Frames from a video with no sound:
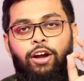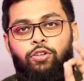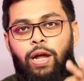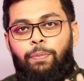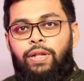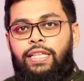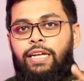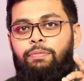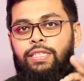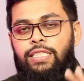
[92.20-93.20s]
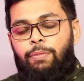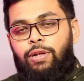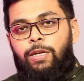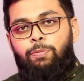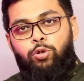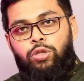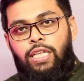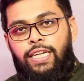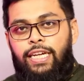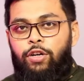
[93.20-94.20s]
কারণ আপনি দেখবেন যে আমাদের
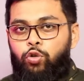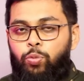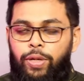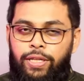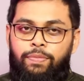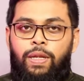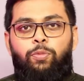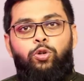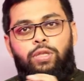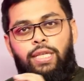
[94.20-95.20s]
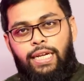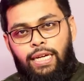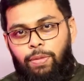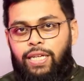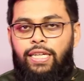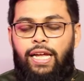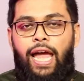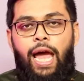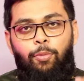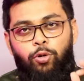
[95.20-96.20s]
প্রত্যেকের গ্রুপে প্রত্যেকের
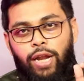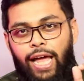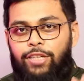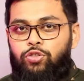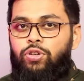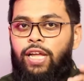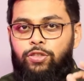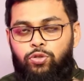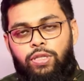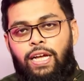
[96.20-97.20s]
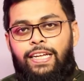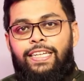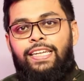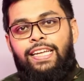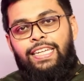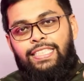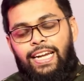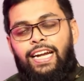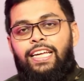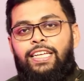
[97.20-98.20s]
বাসায় এমন একজন না একজন থাকে
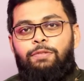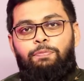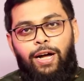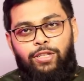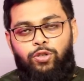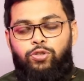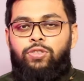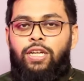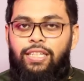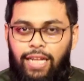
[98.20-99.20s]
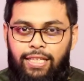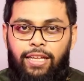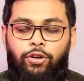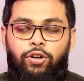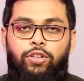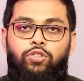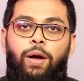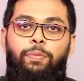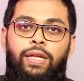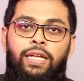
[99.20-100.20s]
যারা নাকি পাঁচ চক্র সালাত আদায় করে
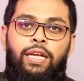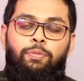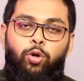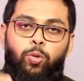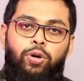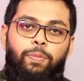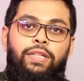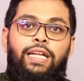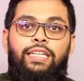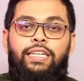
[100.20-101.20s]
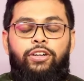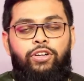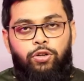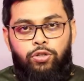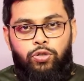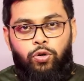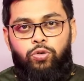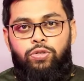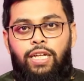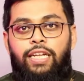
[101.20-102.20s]
তো আমি বলবো আপনি তাদেরকে রিকোয়েস্ট
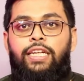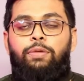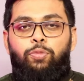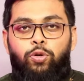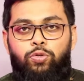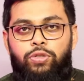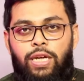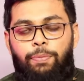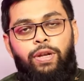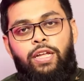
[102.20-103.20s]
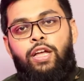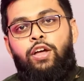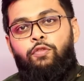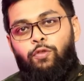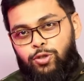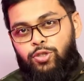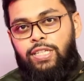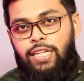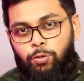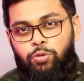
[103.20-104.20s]
করুন তাদেরকে বলুন যে আপনি
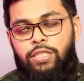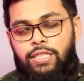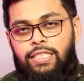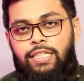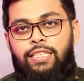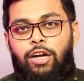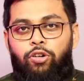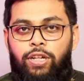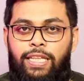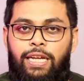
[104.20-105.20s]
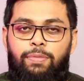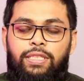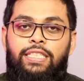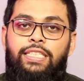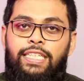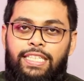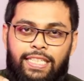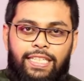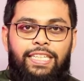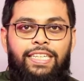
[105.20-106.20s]
ফজর সালাতে উঠতে চাচ্ছেন তাহলে দেখবেন যে সে
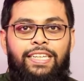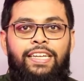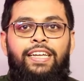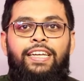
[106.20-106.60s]
ঠিকই